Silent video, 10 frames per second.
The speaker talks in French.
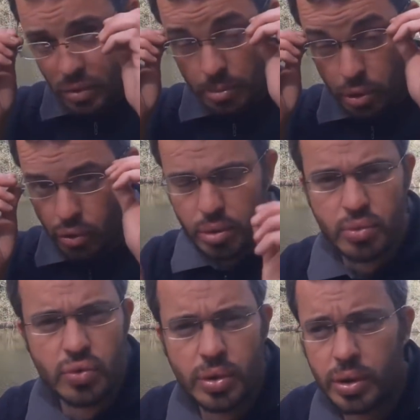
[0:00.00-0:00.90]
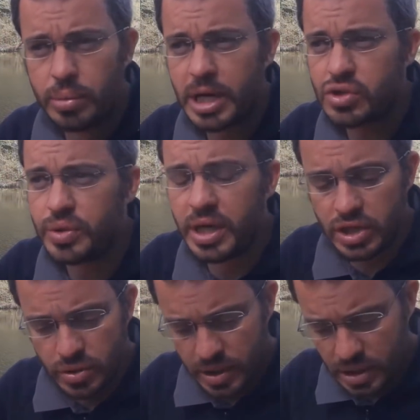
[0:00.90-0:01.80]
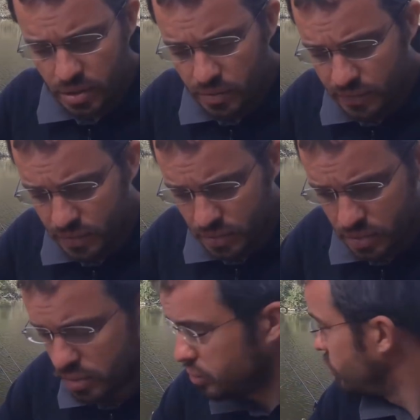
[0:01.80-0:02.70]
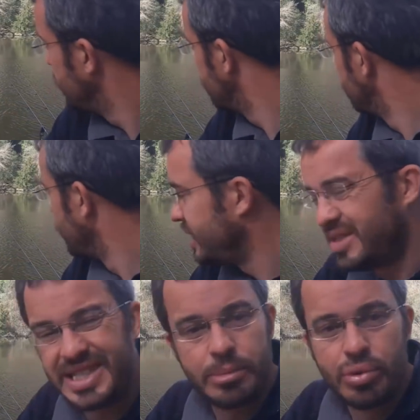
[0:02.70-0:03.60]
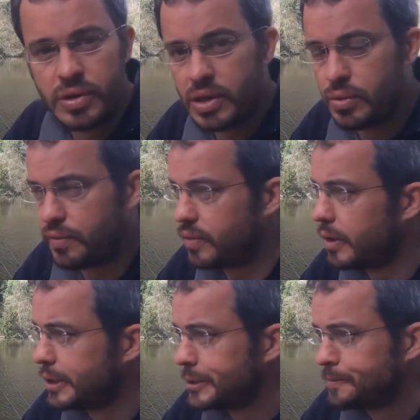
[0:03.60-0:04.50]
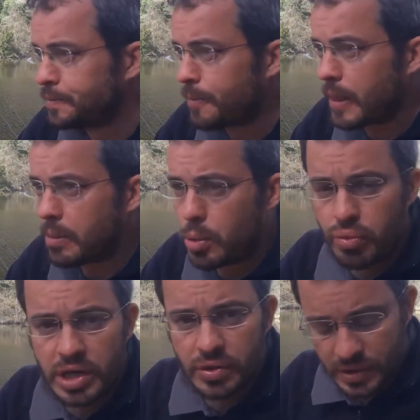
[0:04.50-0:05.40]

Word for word: un peu de remous, euh, marsouinage dans les nénufs, euh, dans, les, débuts de nénufs, ah bah, on pourra